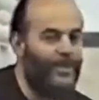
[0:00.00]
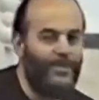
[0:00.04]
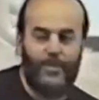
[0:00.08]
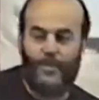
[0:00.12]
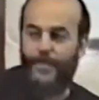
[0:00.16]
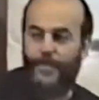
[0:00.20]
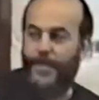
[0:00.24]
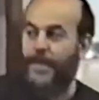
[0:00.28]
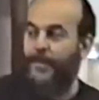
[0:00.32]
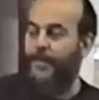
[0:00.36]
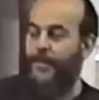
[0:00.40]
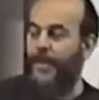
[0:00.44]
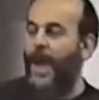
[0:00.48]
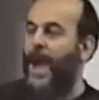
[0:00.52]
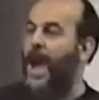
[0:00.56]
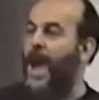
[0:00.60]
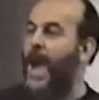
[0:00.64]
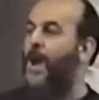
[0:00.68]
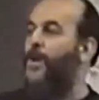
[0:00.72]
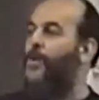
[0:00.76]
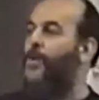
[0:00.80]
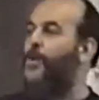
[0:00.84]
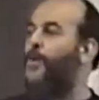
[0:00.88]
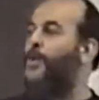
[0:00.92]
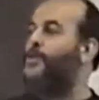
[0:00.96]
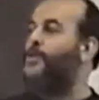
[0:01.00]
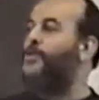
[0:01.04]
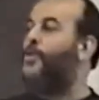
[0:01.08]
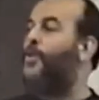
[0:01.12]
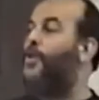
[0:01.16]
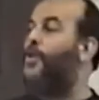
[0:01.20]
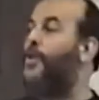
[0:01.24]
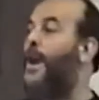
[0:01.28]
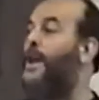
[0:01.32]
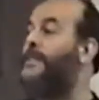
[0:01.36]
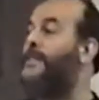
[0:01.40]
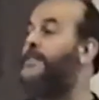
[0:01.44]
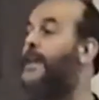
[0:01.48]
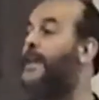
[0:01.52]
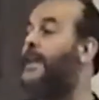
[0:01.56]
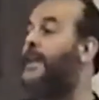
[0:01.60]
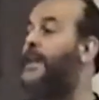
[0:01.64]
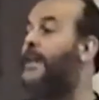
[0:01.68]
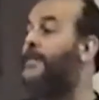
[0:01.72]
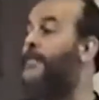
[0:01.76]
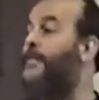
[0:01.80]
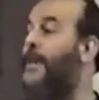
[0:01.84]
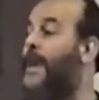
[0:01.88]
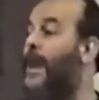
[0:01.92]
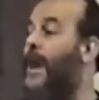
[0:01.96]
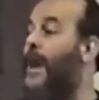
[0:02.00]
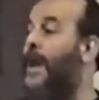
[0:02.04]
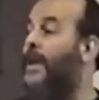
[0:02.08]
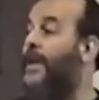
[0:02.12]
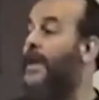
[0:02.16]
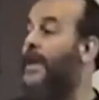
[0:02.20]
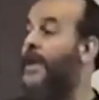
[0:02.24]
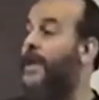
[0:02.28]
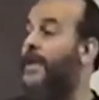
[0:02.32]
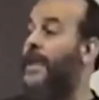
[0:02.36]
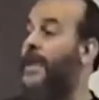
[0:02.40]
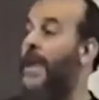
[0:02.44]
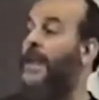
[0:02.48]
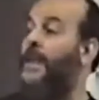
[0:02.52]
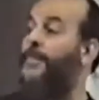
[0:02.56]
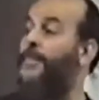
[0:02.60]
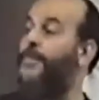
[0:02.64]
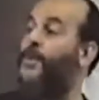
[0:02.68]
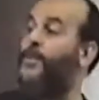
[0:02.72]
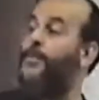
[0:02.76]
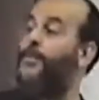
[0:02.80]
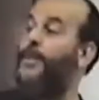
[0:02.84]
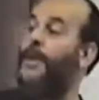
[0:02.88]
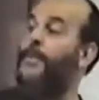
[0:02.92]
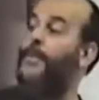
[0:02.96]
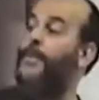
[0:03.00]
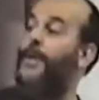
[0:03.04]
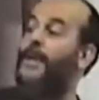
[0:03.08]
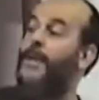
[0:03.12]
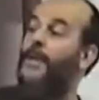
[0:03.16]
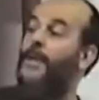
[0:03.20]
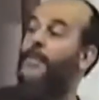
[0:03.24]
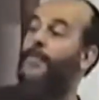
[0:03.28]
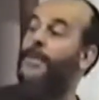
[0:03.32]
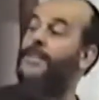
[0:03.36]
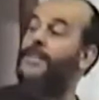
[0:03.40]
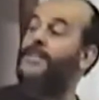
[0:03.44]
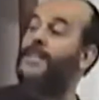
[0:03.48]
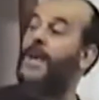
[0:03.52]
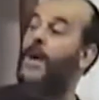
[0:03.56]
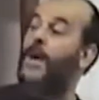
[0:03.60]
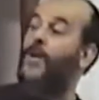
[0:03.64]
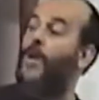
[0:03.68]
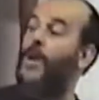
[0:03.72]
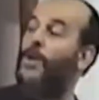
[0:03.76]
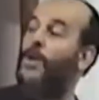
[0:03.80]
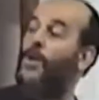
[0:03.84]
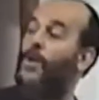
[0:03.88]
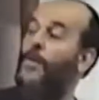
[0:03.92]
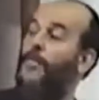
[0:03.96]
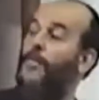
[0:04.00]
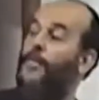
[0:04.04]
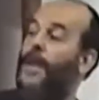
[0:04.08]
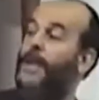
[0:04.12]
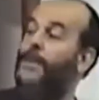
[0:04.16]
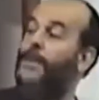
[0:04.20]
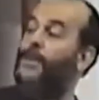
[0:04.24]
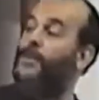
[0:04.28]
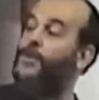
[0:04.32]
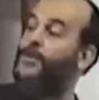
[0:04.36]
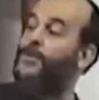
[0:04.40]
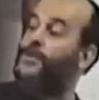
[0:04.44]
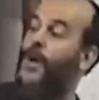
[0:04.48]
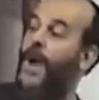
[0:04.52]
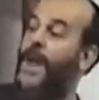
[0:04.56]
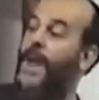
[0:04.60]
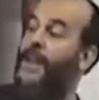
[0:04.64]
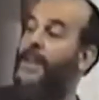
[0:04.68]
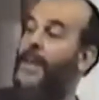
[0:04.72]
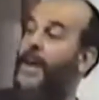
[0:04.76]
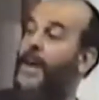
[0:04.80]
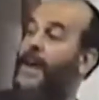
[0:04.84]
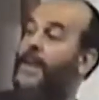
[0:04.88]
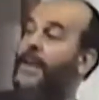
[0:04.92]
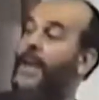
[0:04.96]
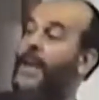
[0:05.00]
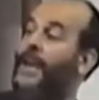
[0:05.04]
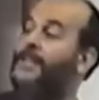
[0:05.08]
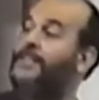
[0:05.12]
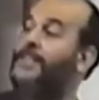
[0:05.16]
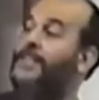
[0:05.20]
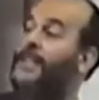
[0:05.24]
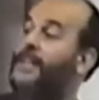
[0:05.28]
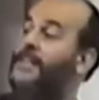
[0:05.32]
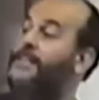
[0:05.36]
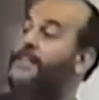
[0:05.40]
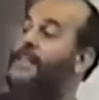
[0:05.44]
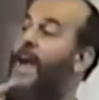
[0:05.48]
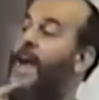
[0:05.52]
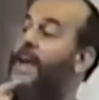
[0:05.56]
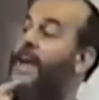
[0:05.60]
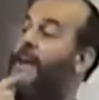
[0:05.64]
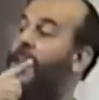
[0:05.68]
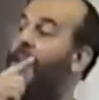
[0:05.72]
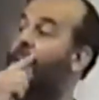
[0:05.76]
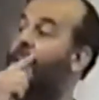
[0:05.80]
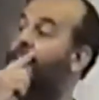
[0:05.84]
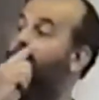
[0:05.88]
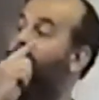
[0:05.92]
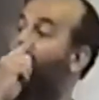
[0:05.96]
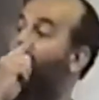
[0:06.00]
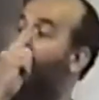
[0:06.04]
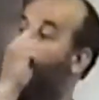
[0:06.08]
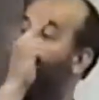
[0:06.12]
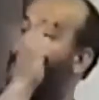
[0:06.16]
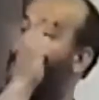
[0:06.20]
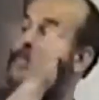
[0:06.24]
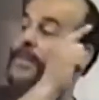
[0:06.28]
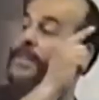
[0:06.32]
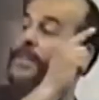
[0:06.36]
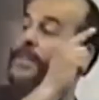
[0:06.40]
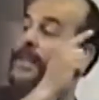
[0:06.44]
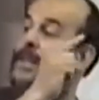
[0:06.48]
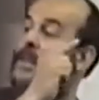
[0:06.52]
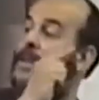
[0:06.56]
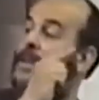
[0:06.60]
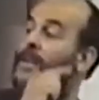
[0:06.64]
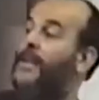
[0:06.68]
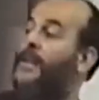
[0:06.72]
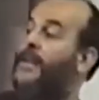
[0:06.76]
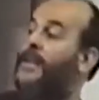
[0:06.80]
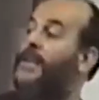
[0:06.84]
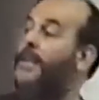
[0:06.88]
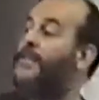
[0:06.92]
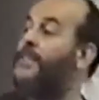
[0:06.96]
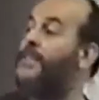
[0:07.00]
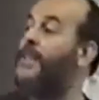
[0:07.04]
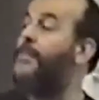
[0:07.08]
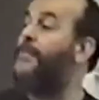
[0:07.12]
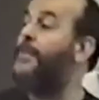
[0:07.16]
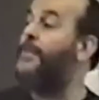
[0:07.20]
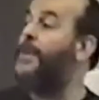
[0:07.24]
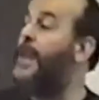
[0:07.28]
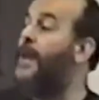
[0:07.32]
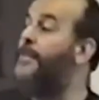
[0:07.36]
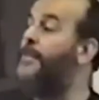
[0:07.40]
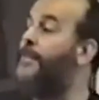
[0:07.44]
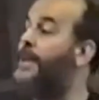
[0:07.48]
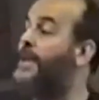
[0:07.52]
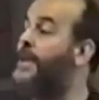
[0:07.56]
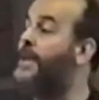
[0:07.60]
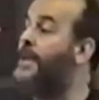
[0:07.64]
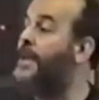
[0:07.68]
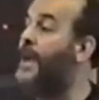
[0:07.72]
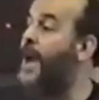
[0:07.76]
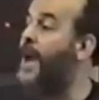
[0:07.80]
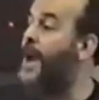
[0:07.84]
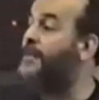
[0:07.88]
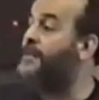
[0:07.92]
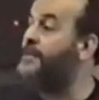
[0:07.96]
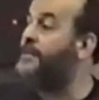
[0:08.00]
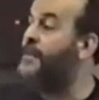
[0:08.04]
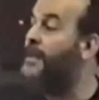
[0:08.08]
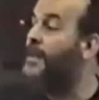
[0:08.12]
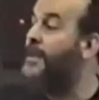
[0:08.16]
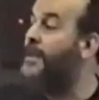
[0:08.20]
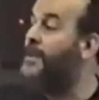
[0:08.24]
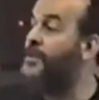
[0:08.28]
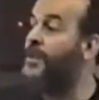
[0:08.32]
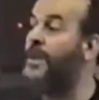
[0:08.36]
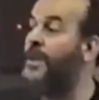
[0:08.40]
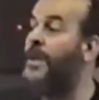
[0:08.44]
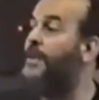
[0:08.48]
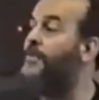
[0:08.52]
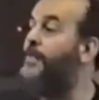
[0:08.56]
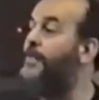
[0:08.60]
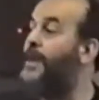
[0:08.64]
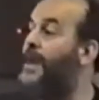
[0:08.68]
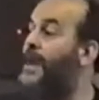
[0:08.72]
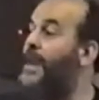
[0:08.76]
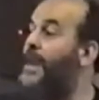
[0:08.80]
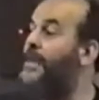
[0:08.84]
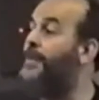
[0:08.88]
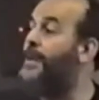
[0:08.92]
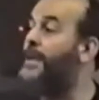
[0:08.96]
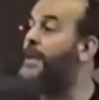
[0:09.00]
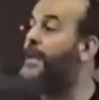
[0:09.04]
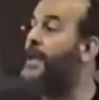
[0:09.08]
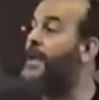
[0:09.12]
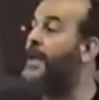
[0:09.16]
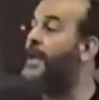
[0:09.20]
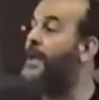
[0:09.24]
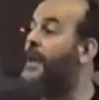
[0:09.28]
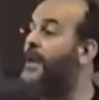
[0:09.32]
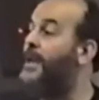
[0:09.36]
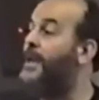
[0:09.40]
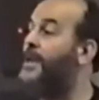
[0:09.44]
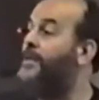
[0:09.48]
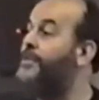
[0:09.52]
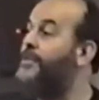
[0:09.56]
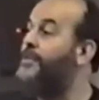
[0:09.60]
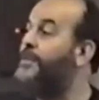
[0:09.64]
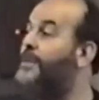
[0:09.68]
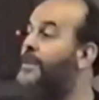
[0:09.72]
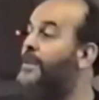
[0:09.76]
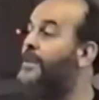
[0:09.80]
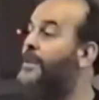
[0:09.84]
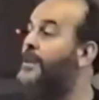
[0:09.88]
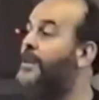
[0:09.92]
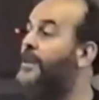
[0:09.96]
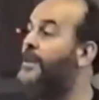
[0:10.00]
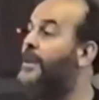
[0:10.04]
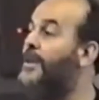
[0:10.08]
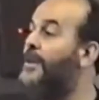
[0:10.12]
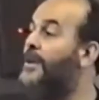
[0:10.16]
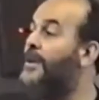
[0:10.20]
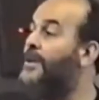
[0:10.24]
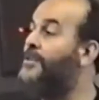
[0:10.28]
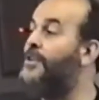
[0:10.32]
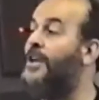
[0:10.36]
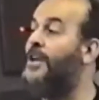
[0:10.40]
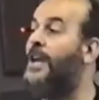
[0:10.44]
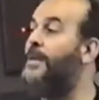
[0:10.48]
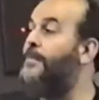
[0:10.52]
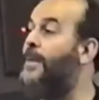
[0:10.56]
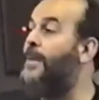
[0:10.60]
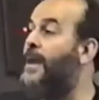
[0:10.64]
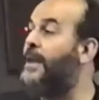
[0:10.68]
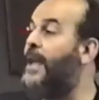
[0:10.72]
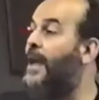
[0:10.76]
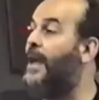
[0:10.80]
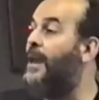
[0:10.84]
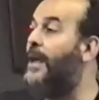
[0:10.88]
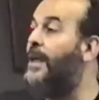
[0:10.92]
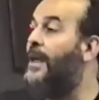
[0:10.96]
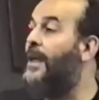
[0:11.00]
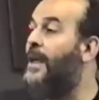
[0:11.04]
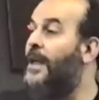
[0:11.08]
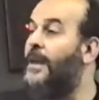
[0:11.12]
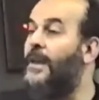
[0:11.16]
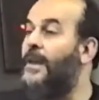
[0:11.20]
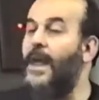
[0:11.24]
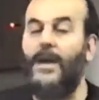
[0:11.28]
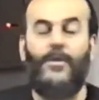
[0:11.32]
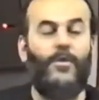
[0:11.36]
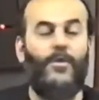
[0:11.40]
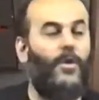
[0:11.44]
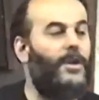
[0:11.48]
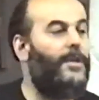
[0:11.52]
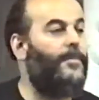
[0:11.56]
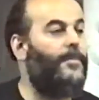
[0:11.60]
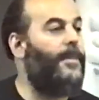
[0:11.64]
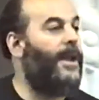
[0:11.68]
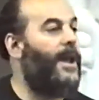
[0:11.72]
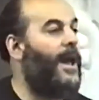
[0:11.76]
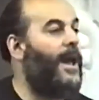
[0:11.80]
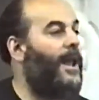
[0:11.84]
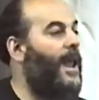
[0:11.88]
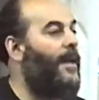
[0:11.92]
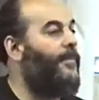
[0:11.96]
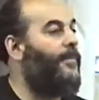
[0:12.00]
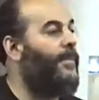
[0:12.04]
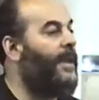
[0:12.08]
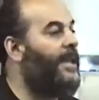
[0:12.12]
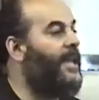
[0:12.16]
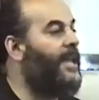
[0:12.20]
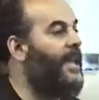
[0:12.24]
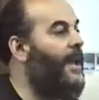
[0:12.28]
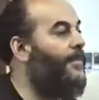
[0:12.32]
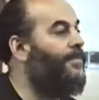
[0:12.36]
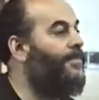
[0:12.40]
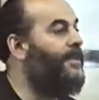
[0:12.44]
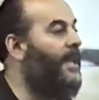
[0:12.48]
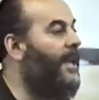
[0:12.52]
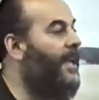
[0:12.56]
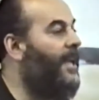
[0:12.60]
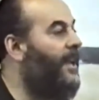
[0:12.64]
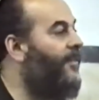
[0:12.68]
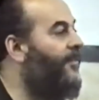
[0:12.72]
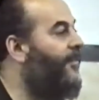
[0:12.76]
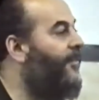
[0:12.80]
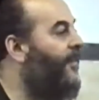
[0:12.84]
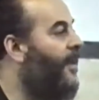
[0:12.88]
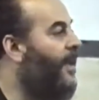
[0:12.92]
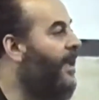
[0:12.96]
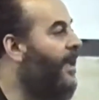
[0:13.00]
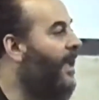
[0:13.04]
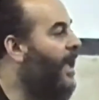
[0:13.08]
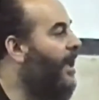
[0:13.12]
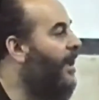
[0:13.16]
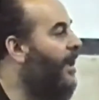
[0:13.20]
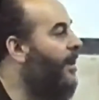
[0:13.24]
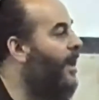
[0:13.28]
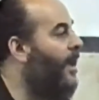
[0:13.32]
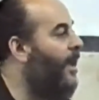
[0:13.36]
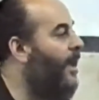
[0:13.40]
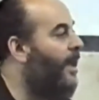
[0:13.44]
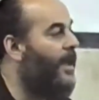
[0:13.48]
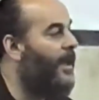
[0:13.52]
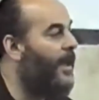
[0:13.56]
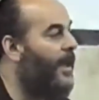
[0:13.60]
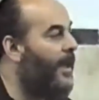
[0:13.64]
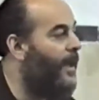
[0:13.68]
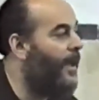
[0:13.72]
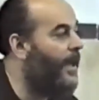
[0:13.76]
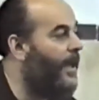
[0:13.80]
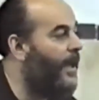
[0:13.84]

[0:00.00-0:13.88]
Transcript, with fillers: شوف بيحاولوا يدخلوا عن طريق المرأة يعني بدهم يعمل بتصوروا هم انه نسواننا راح يصيرن داعرات مثل كثير من الامريكيات شو هي المراه الامريكيه ليش شو هي المراه لا يكون المراه الامريكيه بتعرف آه،